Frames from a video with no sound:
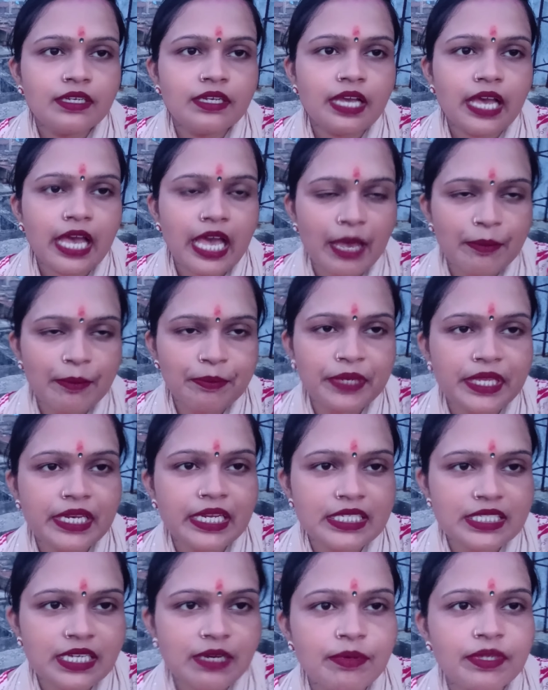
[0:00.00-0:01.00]
हैप्पी
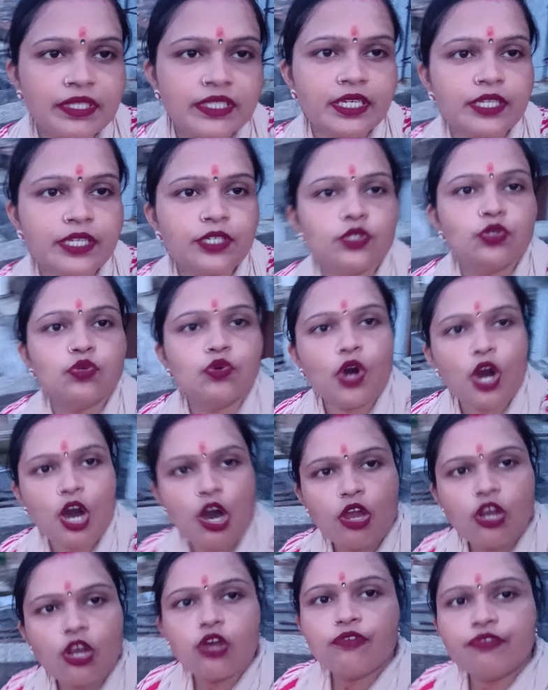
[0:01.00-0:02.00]
रक्षाबंधन टू
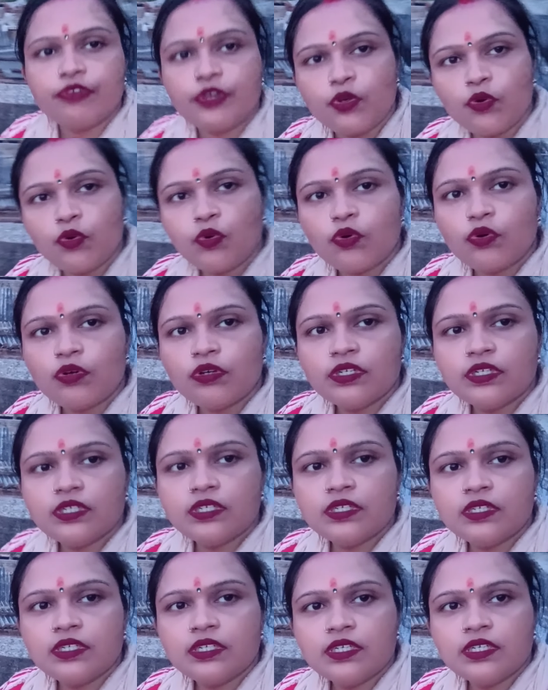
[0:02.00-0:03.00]
ऑल ऑफ यू
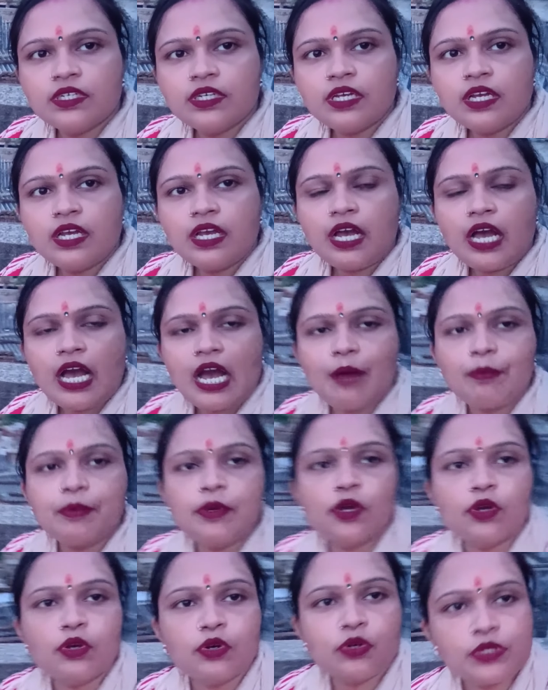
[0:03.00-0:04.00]
आप
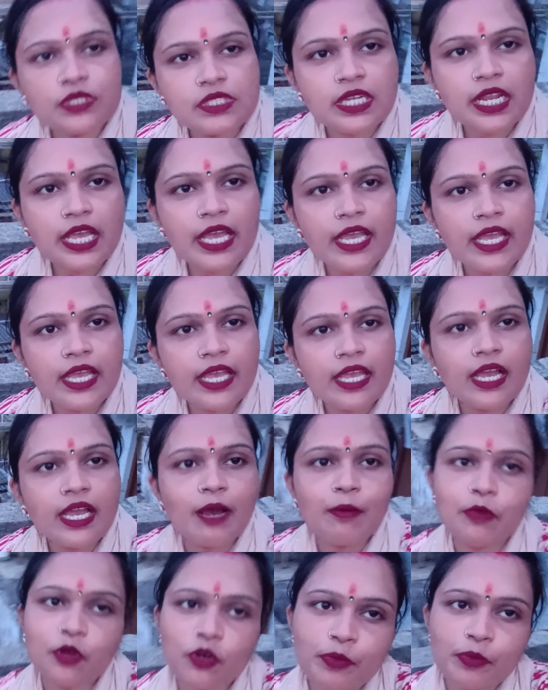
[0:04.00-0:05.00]
लोग खुश रहें
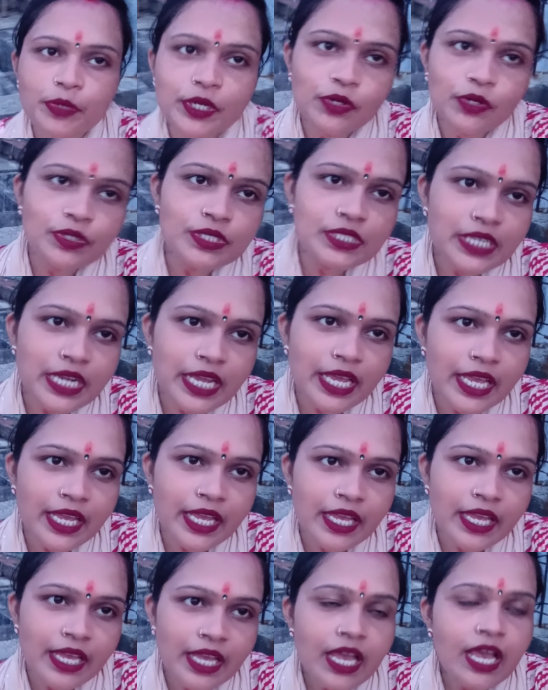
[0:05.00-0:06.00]
हम लोग भी खुश
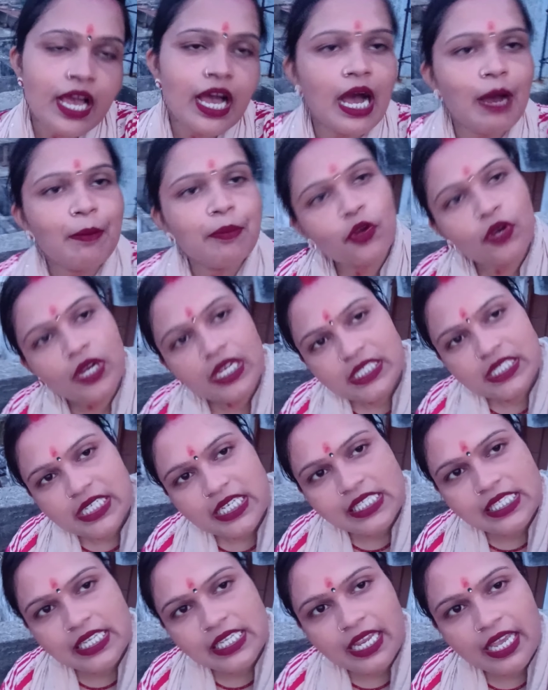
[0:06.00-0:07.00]
रहें आप लोग
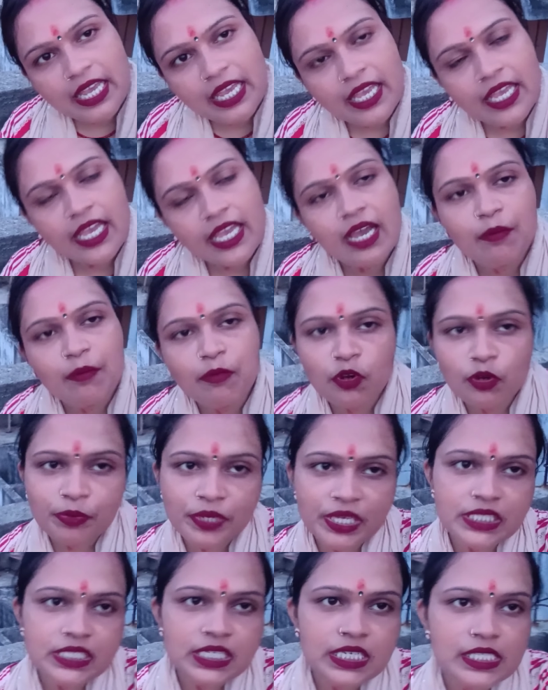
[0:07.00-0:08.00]
अच्छे से रहें हम लोग
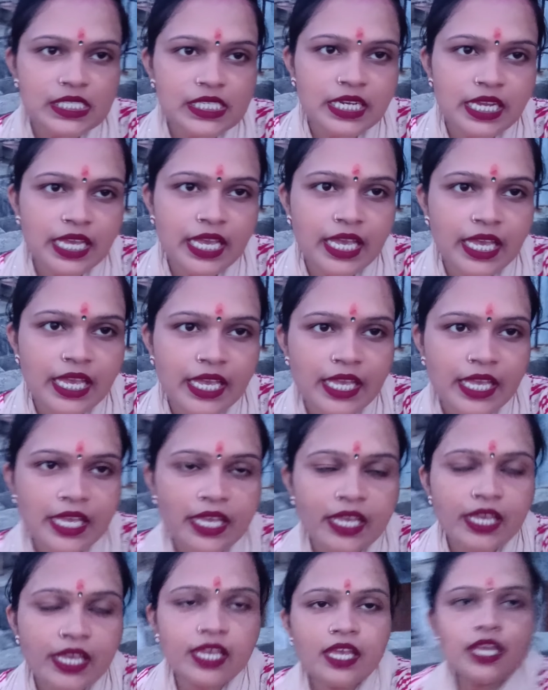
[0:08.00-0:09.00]
भी अच्छे से रहें
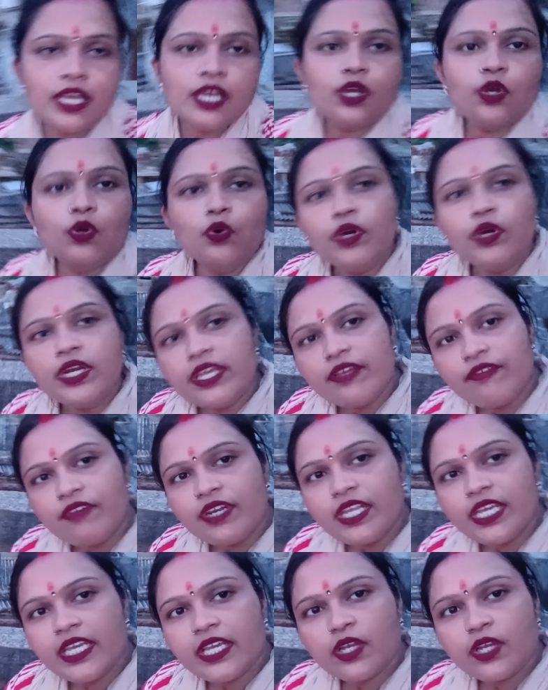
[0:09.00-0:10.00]
गुड
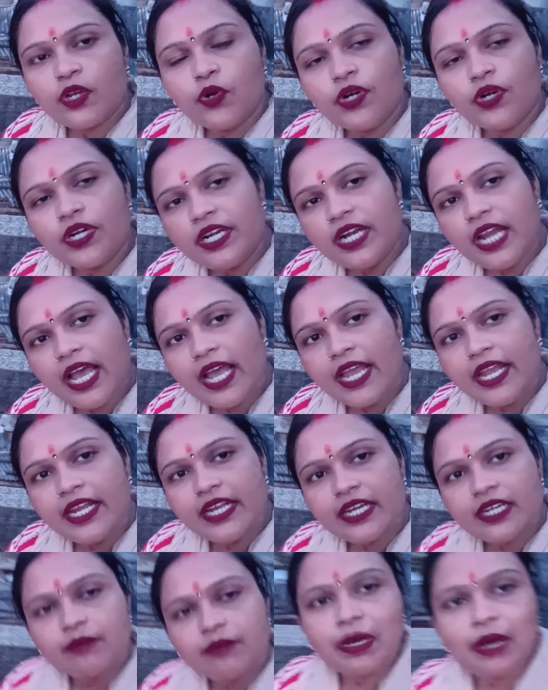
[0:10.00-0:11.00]
इवनिंग गुड
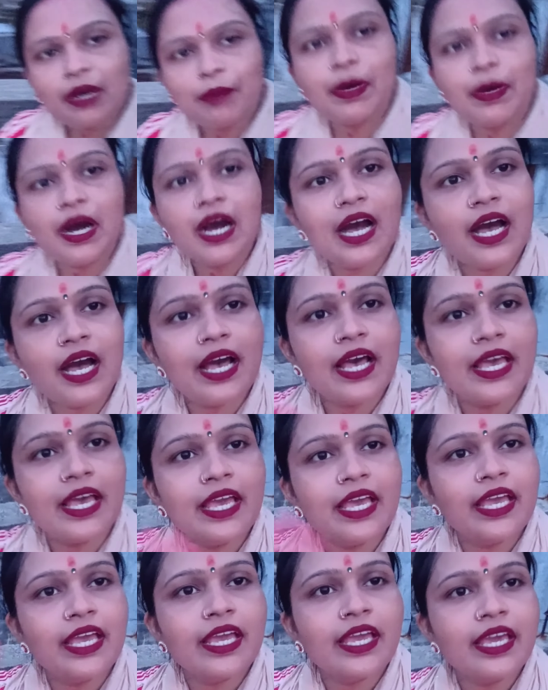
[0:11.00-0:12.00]
नाइट
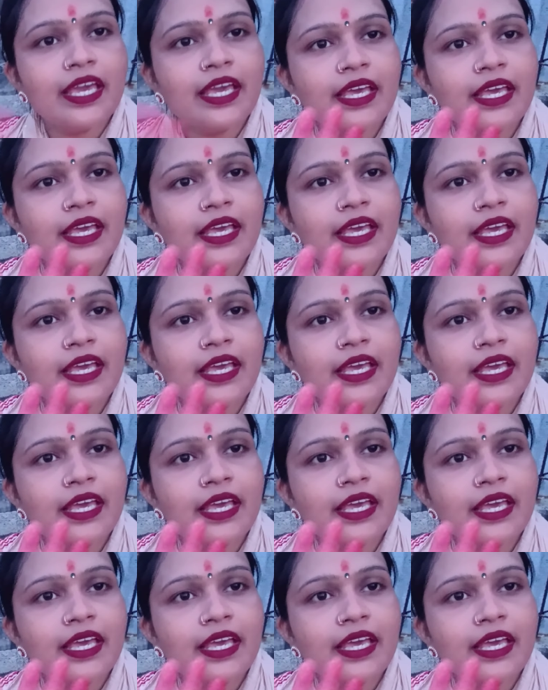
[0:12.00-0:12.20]
बाय